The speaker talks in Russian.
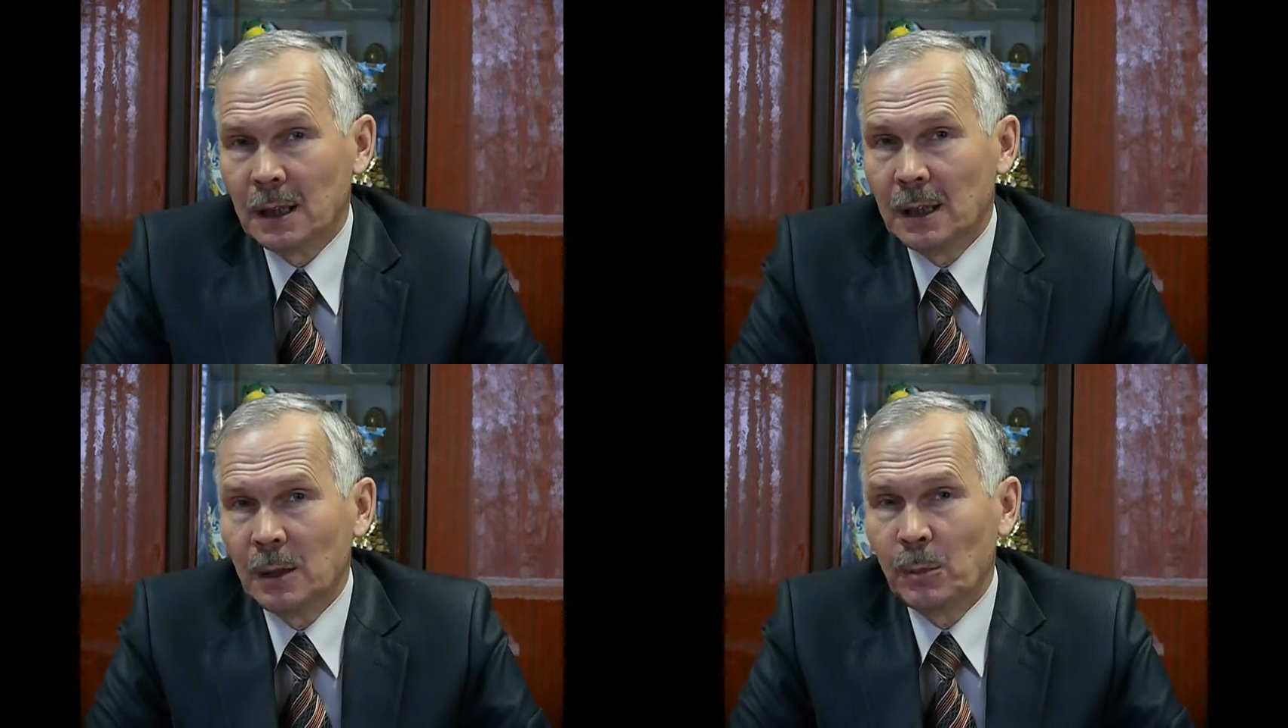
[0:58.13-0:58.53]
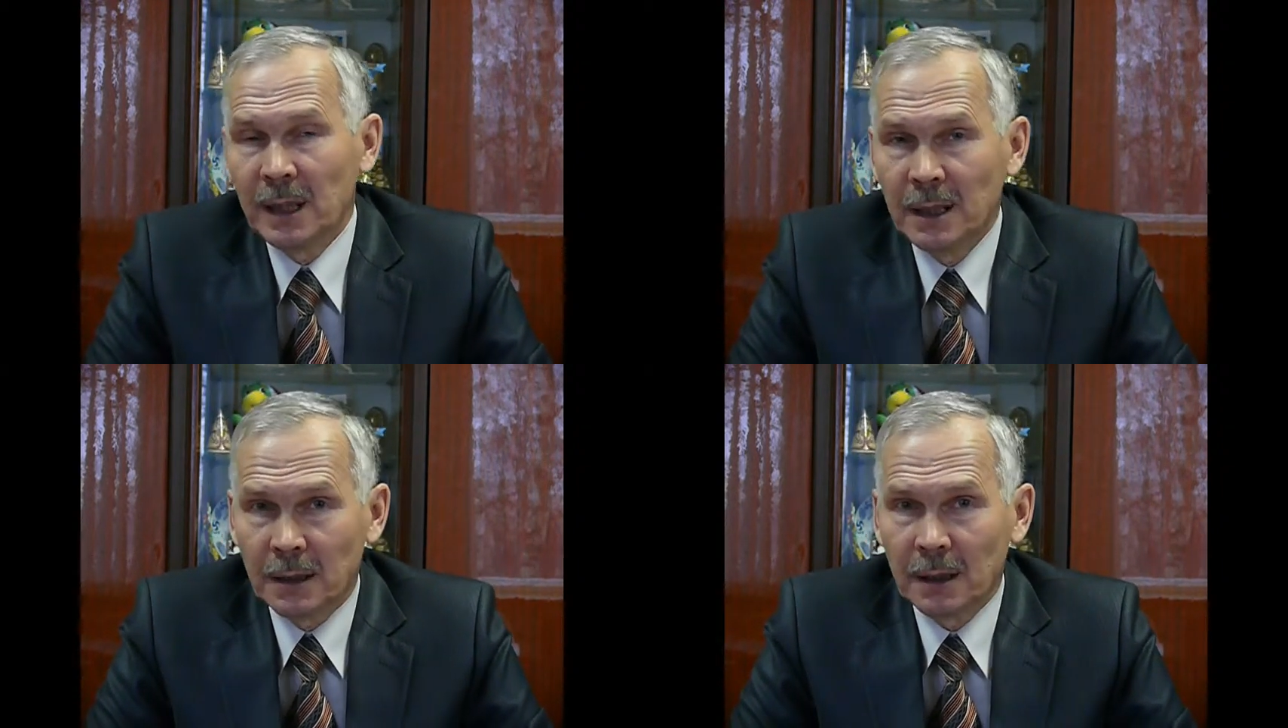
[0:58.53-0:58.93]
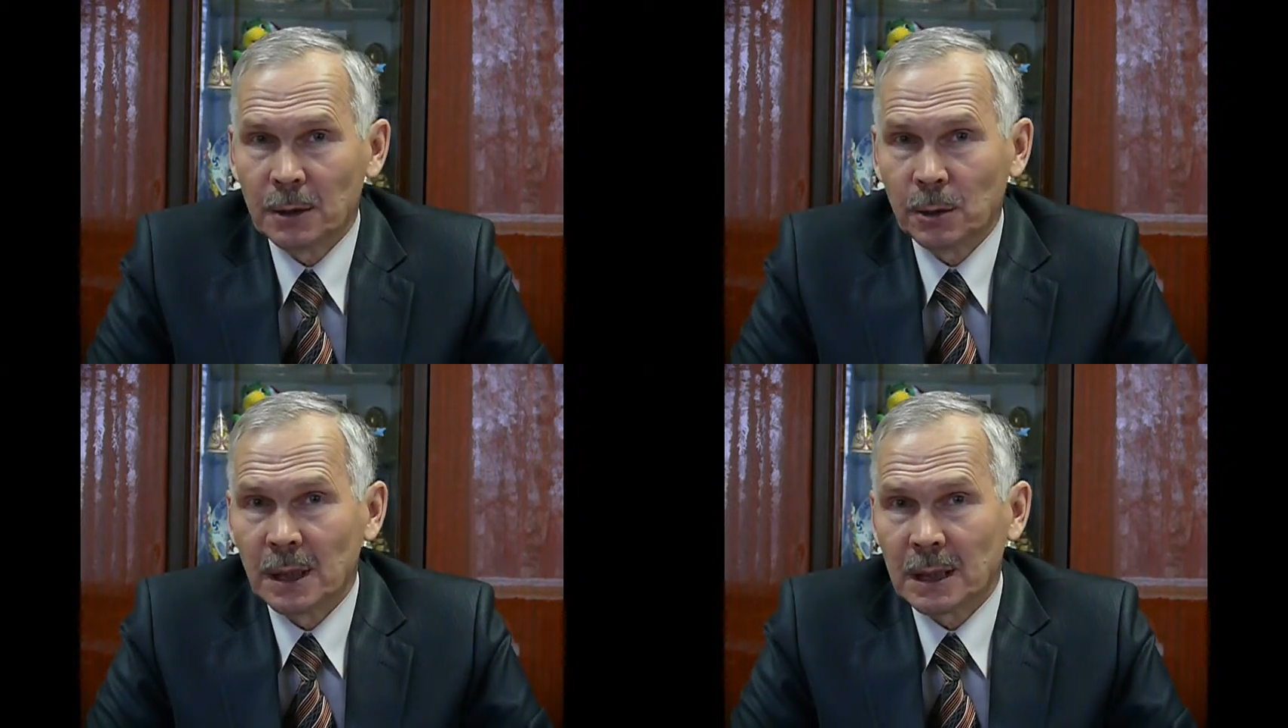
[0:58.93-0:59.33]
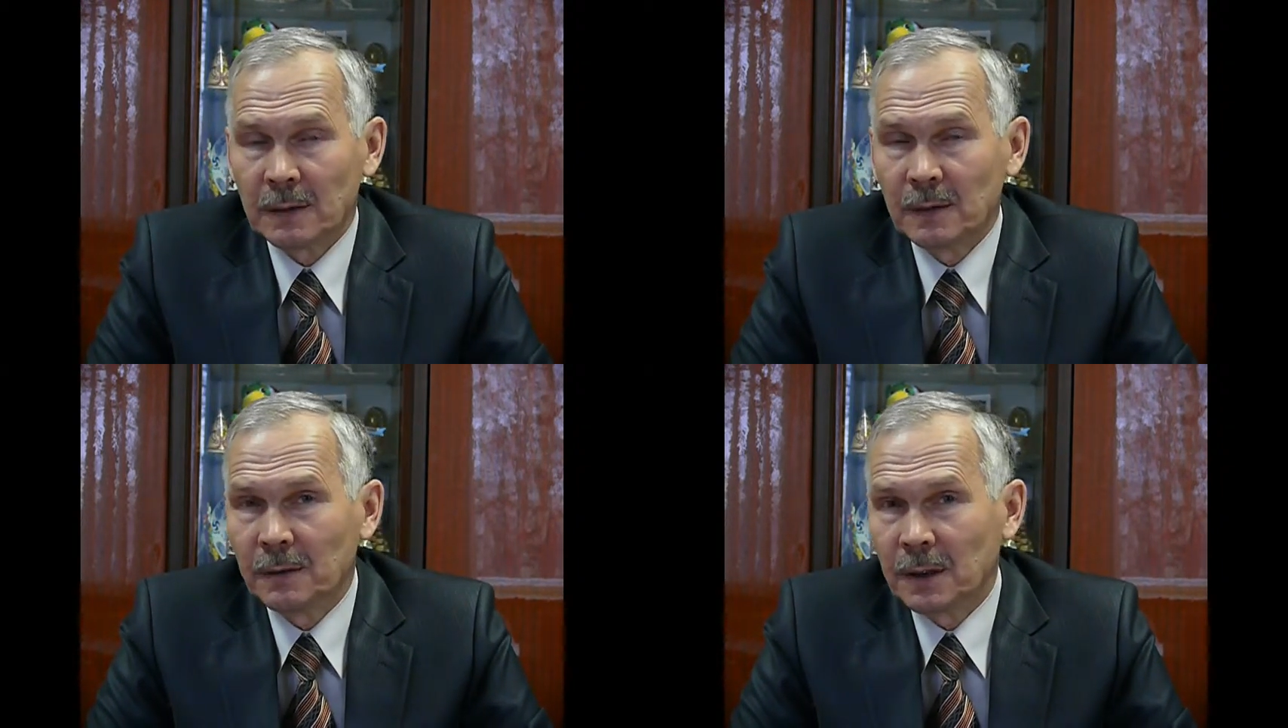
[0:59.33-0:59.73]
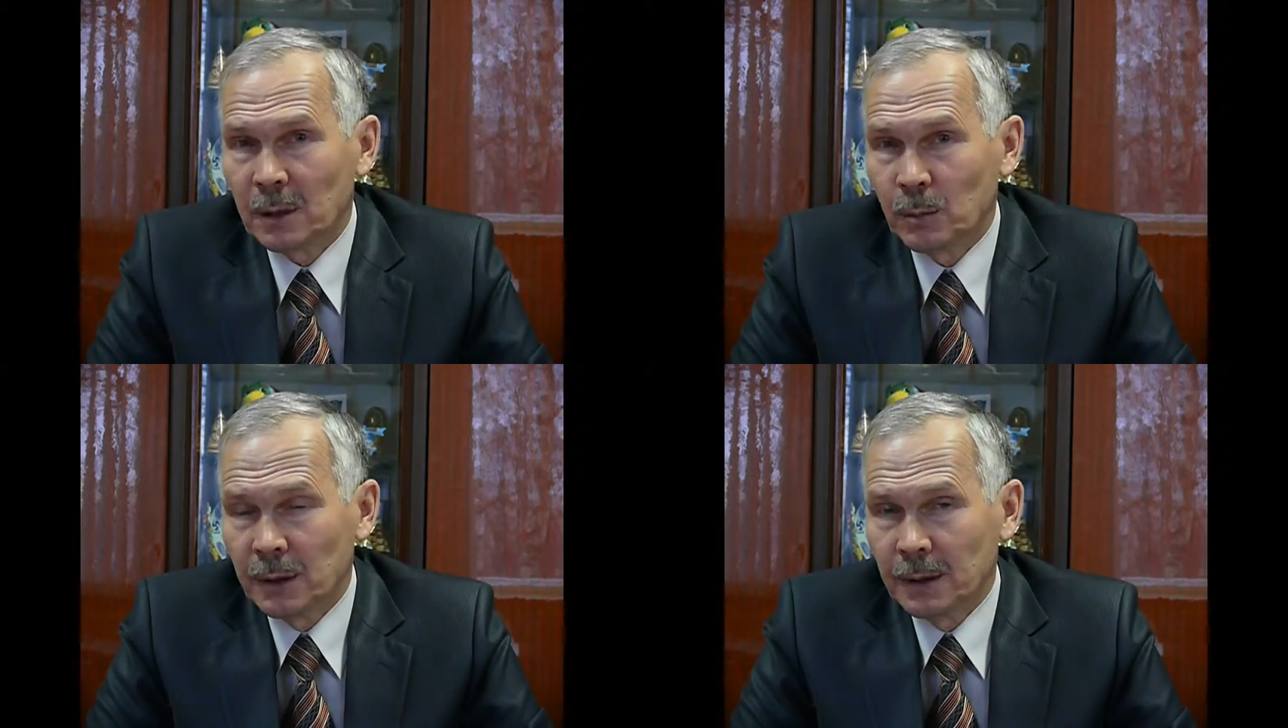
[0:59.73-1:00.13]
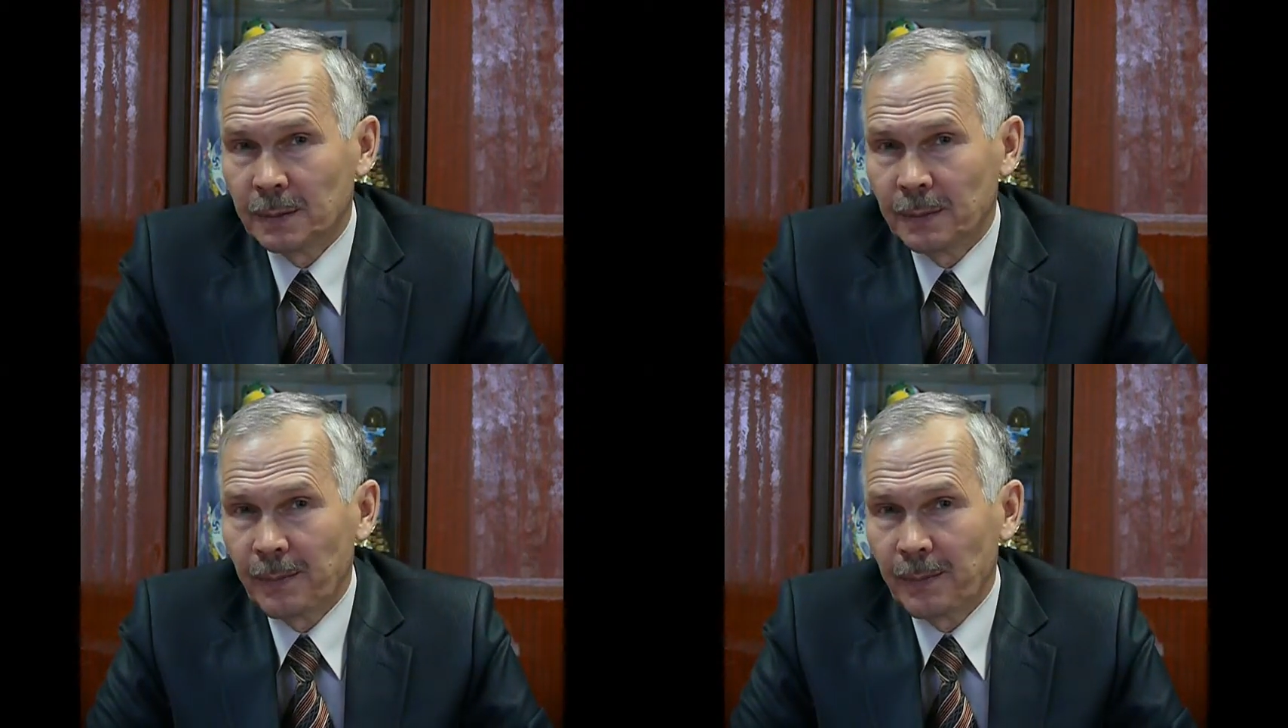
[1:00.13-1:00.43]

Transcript: для Марийской государственной филармонии.